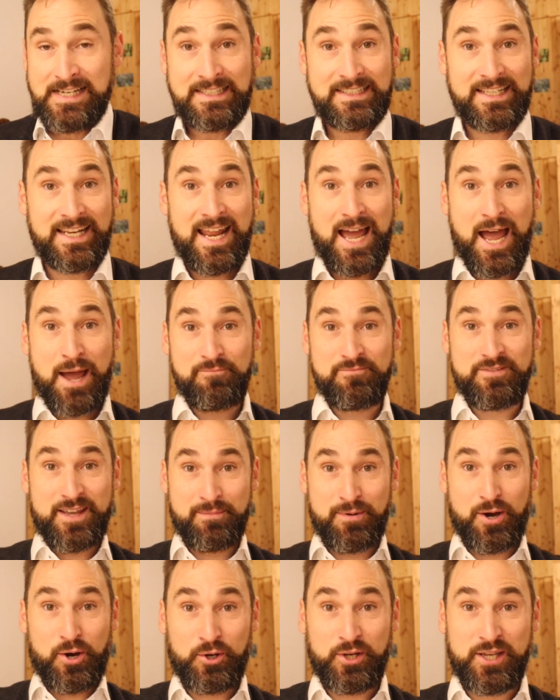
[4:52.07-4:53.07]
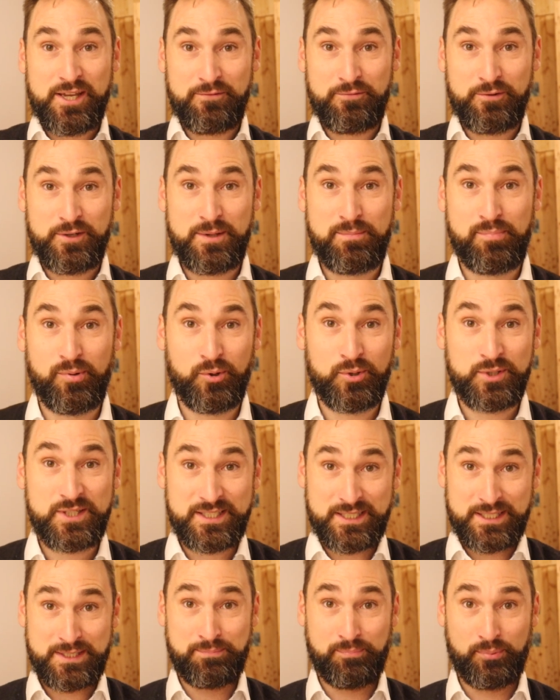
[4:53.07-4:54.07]
Dann haben wir aber auch hier für die
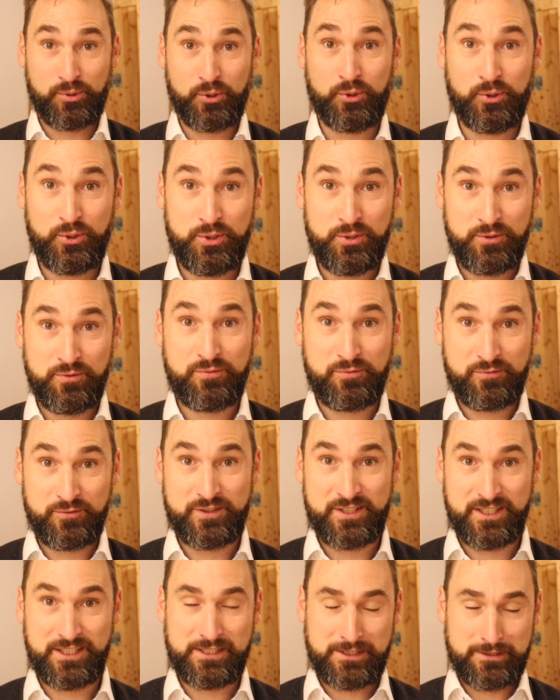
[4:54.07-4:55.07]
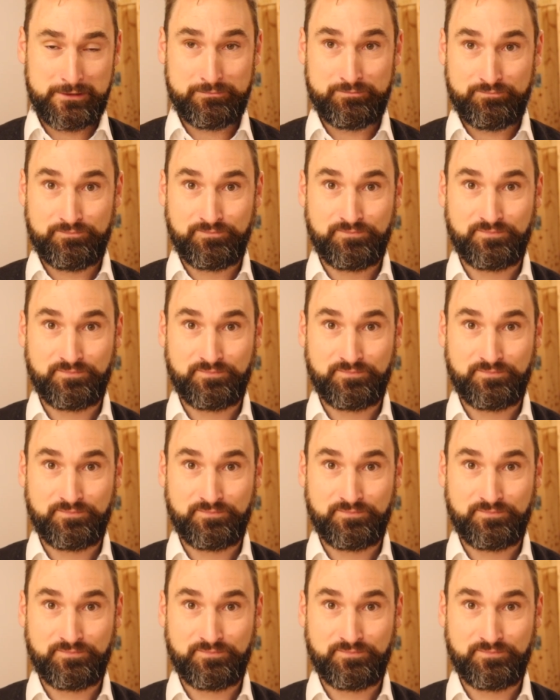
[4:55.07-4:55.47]
Brust das brünftige,